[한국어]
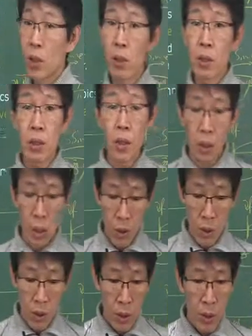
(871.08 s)
이건 이제
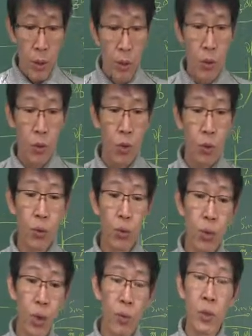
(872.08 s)
그
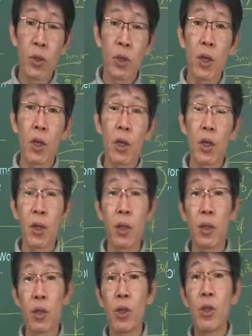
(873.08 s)
to가 부정사가
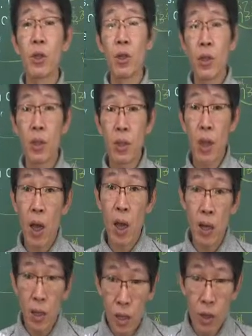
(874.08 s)
아니라
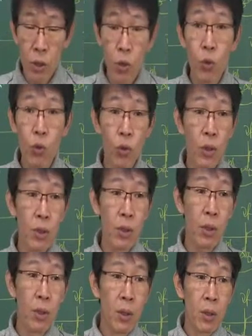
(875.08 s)
전치사인 경우
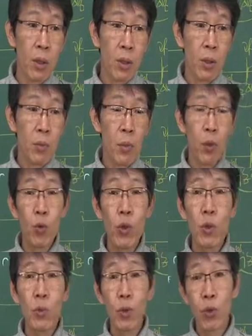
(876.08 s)
그래서 뭐
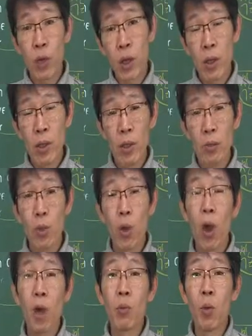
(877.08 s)
위로 뷰트 ing 그럼
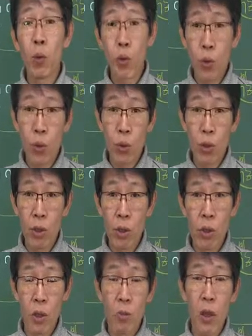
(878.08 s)
뭐할 목적으로
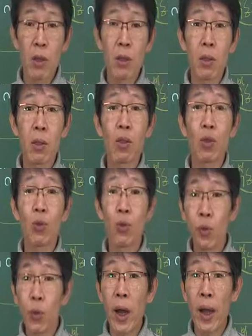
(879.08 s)
이런 식으로 pay attention
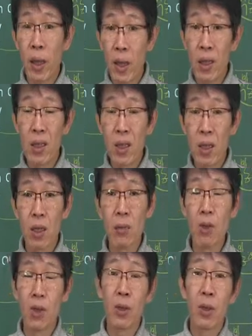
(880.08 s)
to ing
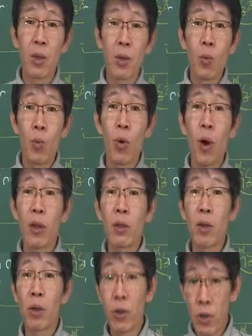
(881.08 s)
그러면은 뭐
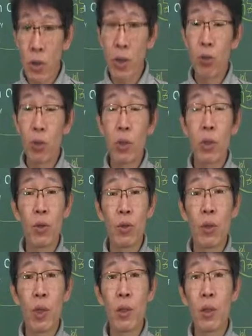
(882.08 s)
하는 것에 주의를
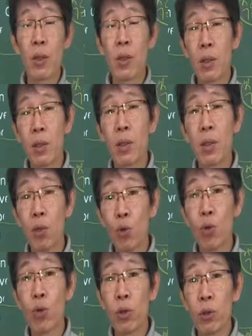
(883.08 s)
기울이다 했을 때 그때 그
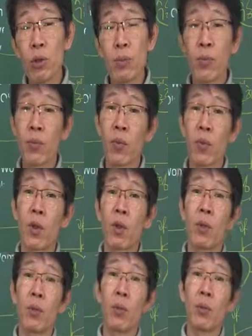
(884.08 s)
to는
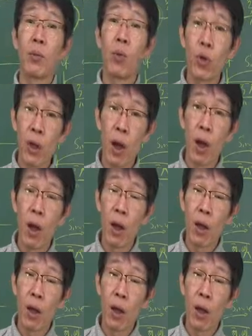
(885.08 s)
뭐다